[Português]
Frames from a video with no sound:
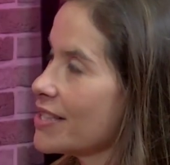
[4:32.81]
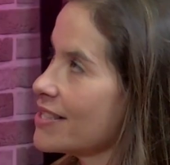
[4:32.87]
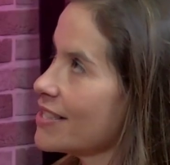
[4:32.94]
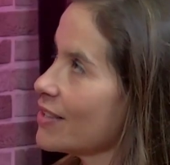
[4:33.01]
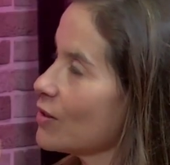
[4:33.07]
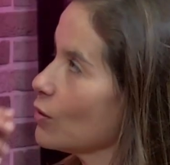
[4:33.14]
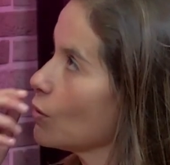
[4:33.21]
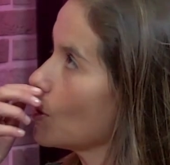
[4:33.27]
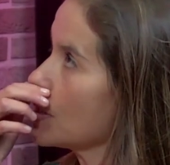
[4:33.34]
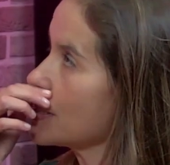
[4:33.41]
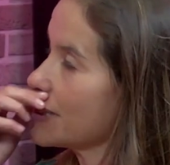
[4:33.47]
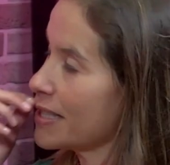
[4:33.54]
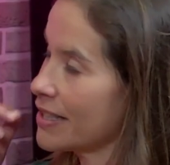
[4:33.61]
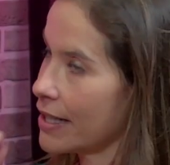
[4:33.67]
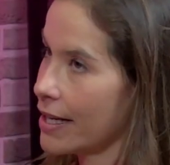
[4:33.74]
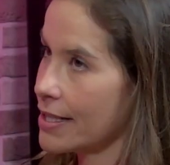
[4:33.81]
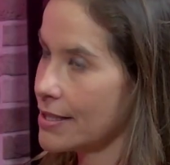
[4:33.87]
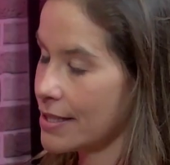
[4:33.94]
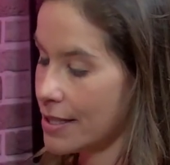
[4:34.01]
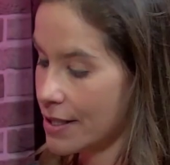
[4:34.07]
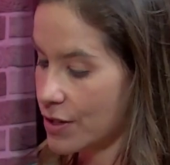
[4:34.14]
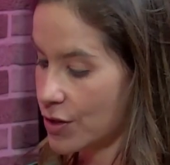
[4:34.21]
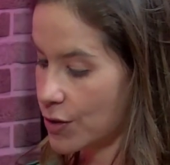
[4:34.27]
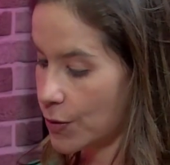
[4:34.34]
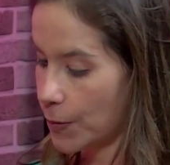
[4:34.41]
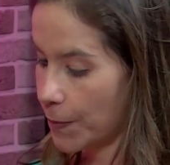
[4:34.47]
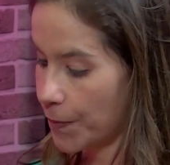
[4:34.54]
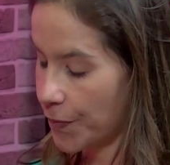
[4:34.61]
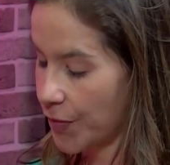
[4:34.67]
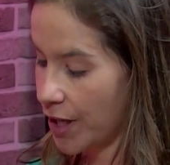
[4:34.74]
assim, Lu, quando você traz isso,
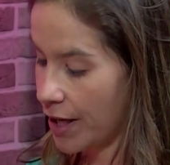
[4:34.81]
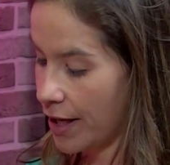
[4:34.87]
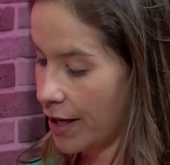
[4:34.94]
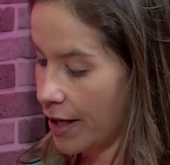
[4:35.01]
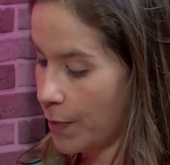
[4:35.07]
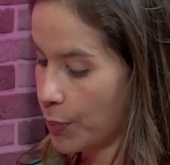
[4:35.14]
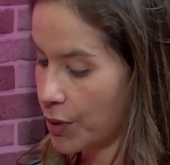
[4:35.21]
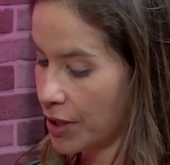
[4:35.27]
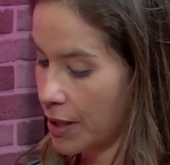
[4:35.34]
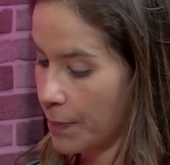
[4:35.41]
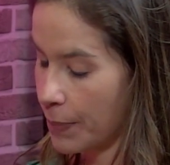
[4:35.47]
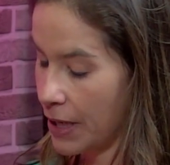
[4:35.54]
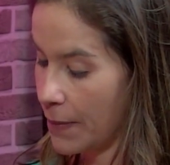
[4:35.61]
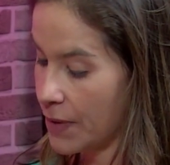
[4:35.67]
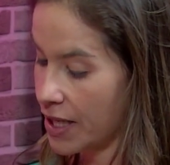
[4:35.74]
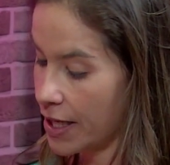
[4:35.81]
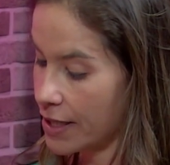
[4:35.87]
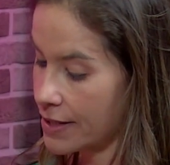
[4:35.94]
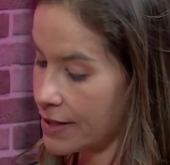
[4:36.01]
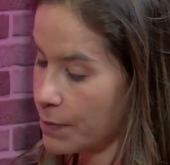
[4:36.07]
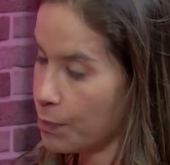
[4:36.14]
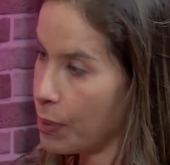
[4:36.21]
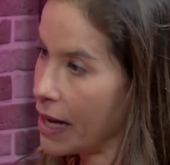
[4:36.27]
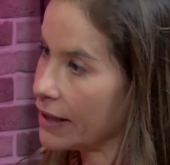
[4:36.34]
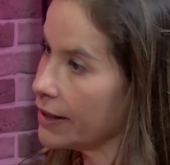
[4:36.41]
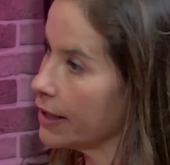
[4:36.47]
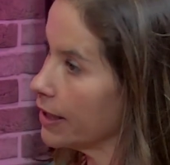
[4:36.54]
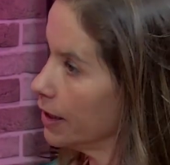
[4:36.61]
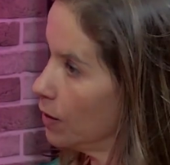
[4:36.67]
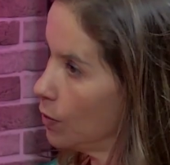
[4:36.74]
é, porque para mim era assim,
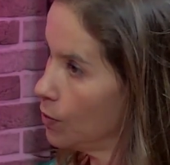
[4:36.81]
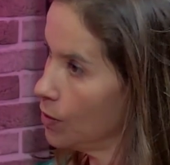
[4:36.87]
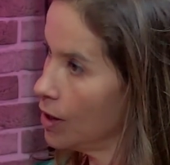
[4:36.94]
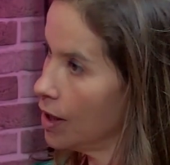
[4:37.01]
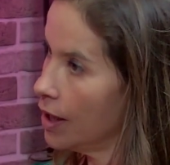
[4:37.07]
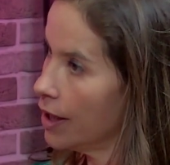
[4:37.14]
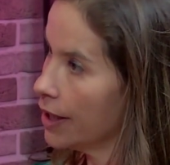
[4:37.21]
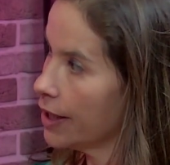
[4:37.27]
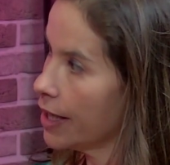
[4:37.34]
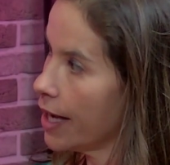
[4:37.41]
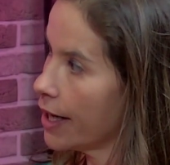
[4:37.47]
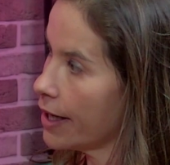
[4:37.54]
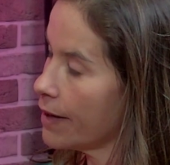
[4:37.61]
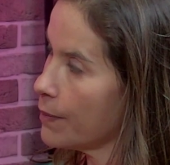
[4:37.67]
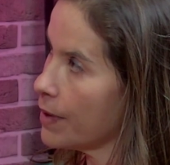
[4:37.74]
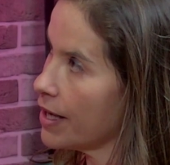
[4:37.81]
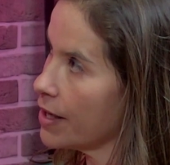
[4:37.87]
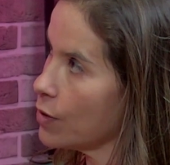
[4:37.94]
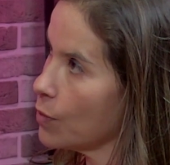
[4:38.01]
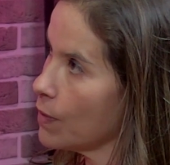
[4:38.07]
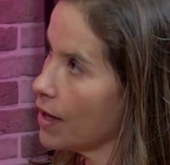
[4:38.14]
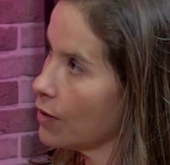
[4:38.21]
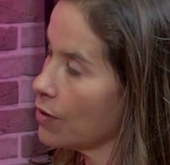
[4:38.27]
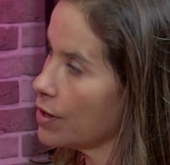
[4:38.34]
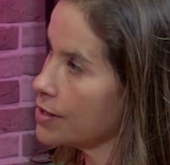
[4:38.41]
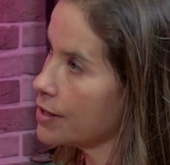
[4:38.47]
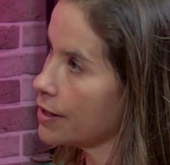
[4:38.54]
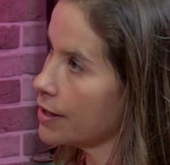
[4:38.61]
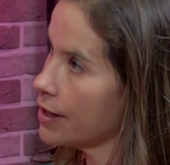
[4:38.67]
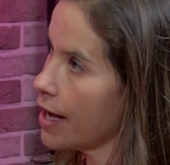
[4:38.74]
padrão, e era meio uma
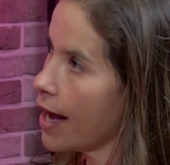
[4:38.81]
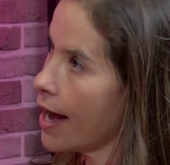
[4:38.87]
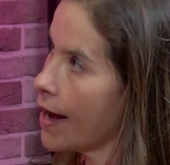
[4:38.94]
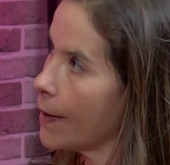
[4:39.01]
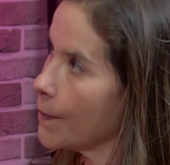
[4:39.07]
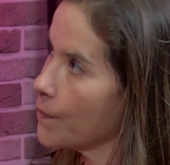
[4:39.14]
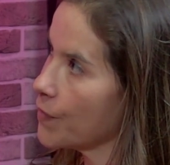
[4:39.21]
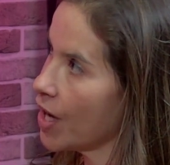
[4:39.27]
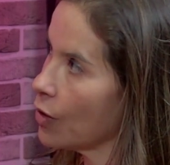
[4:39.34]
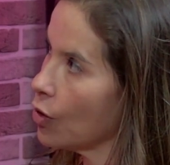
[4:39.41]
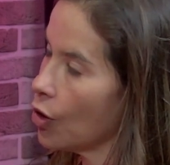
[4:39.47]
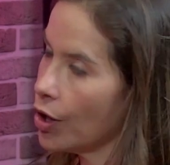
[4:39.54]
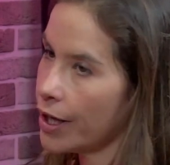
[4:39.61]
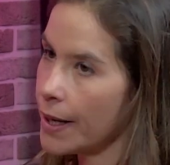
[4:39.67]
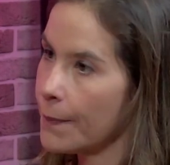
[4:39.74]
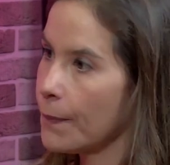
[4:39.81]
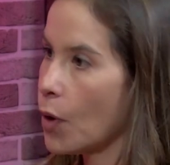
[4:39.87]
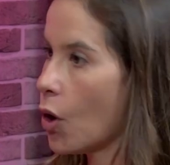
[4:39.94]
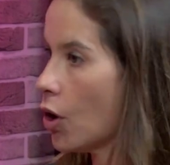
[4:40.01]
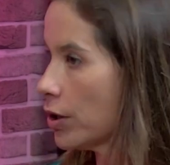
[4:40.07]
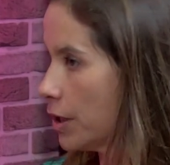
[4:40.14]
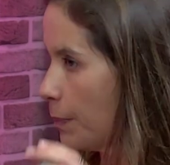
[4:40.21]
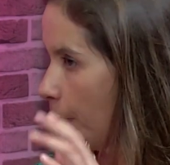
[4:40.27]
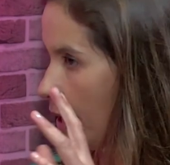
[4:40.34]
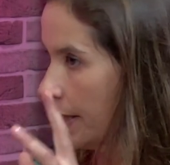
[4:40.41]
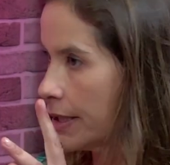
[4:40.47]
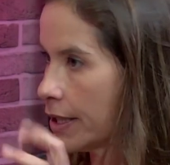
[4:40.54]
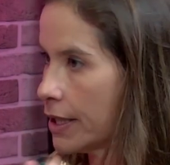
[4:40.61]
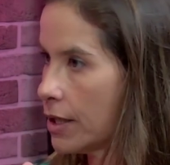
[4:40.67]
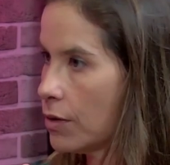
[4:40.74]
coisa que, ah, agora é moda,
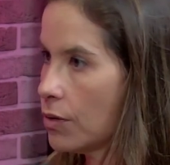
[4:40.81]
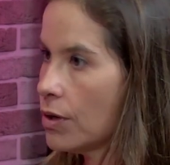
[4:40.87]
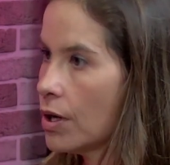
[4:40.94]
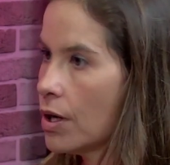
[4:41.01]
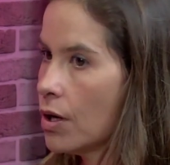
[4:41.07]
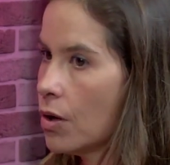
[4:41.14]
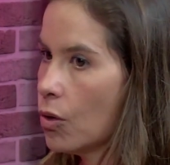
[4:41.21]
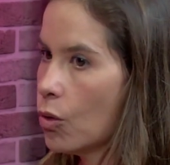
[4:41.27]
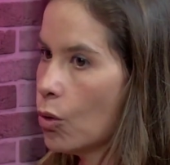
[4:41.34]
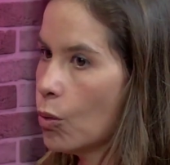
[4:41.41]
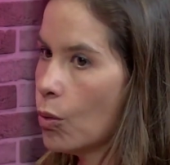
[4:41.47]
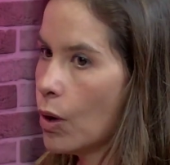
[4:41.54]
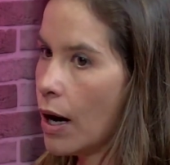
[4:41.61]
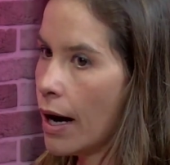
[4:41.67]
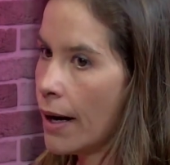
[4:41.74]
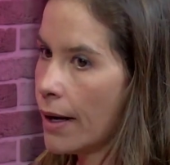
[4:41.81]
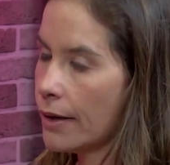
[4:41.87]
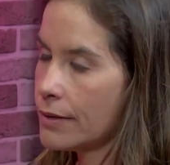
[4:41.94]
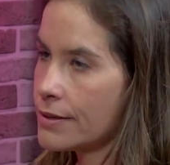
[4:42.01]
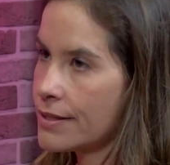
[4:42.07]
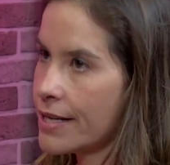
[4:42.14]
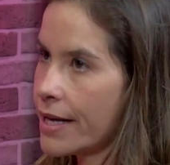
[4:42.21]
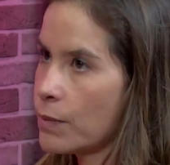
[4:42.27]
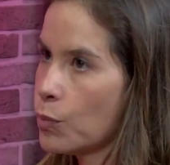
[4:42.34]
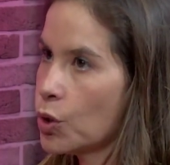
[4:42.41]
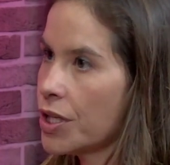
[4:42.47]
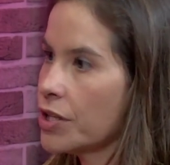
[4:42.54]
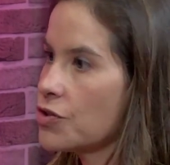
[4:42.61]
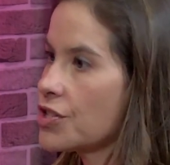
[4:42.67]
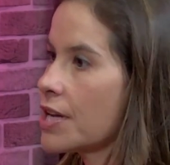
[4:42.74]
padrão, uhum. o, a, ser
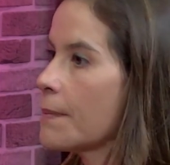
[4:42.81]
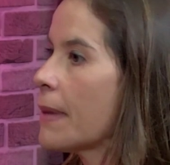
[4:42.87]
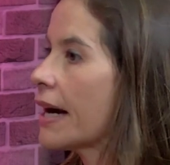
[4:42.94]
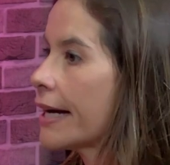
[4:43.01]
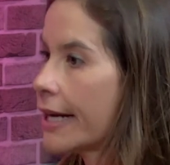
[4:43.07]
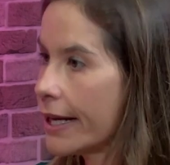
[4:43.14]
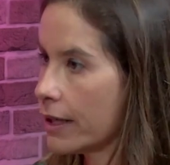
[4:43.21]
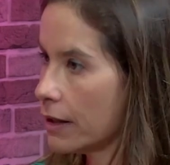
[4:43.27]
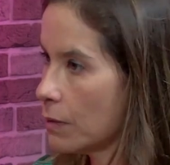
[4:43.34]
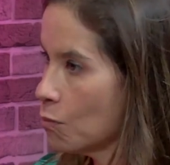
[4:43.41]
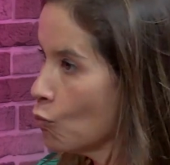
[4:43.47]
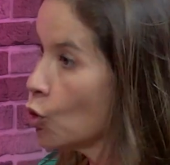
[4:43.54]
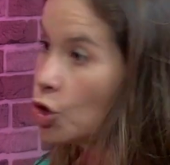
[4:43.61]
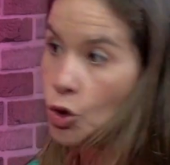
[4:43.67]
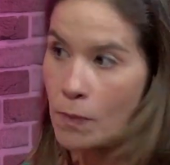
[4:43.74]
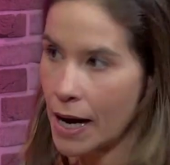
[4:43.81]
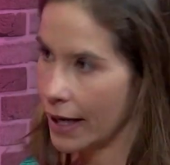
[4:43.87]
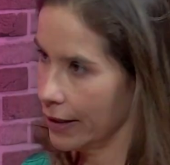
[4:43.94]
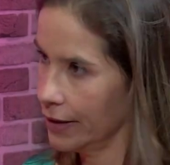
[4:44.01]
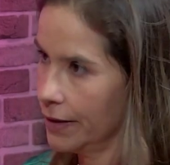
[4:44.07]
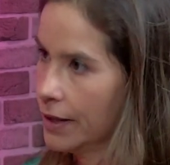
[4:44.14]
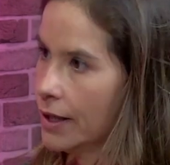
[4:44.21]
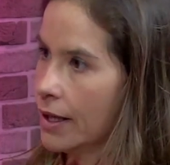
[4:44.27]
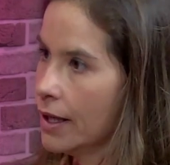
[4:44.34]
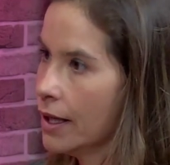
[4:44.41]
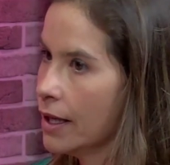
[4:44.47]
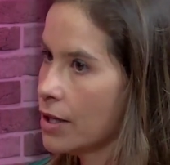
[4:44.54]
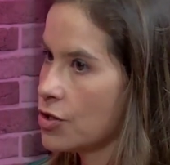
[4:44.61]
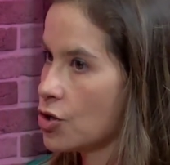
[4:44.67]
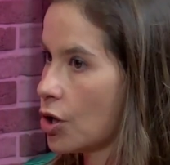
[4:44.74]
bonito, ser magrela, muito magra.
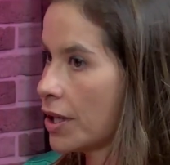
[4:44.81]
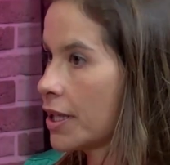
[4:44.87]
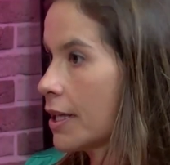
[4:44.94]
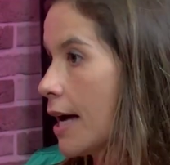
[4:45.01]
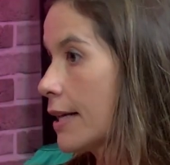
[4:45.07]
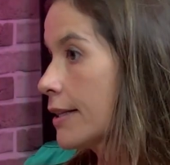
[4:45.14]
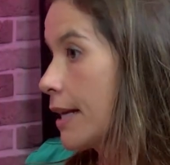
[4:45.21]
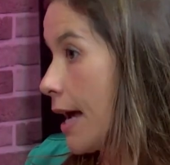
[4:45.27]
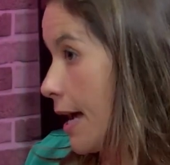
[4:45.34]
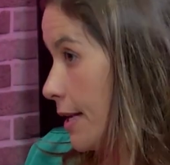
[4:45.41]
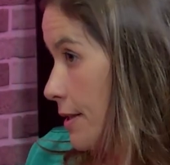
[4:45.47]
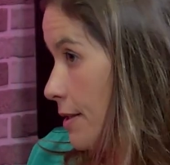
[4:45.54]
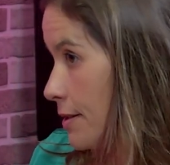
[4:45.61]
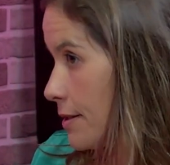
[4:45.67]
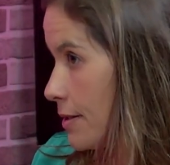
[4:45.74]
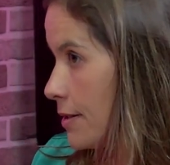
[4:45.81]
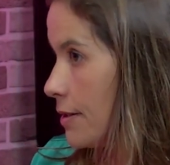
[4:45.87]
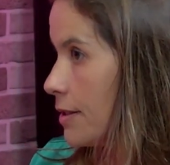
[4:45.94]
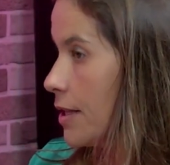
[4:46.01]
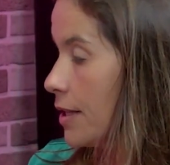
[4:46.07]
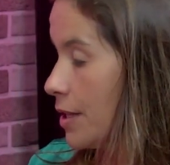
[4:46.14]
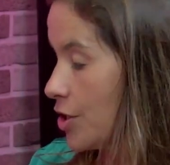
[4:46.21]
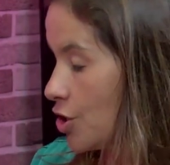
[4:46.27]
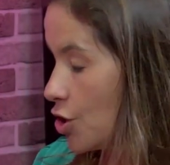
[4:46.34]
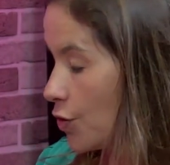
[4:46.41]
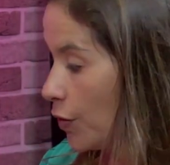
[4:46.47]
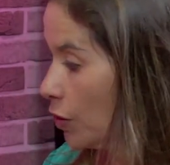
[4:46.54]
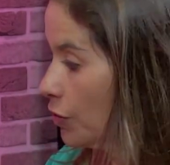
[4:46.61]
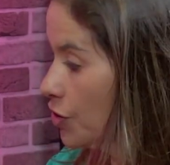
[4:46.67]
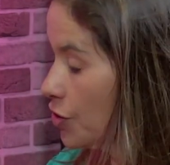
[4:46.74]
Uhum. Só que lá atrás, e até a
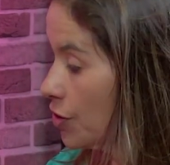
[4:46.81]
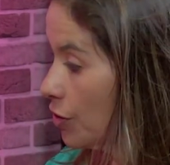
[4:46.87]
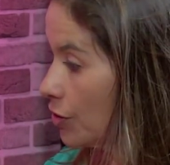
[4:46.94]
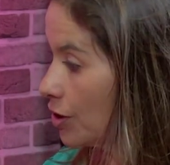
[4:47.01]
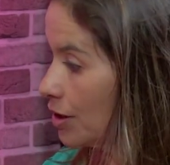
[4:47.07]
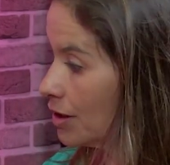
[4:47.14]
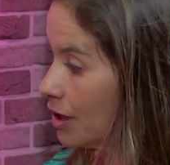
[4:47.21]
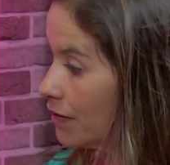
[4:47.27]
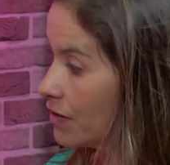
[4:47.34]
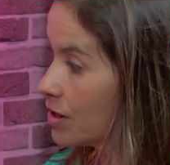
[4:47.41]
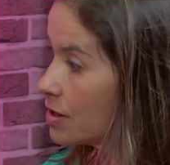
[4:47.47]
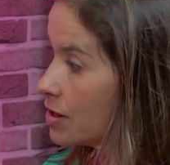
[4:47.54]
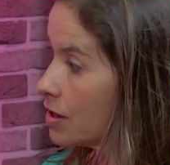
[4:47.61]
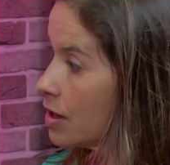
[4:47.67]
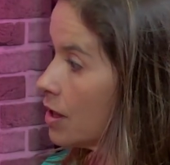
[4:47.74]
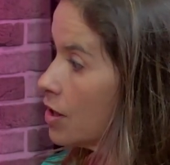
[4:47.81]
gente falou isso na outra entrevista,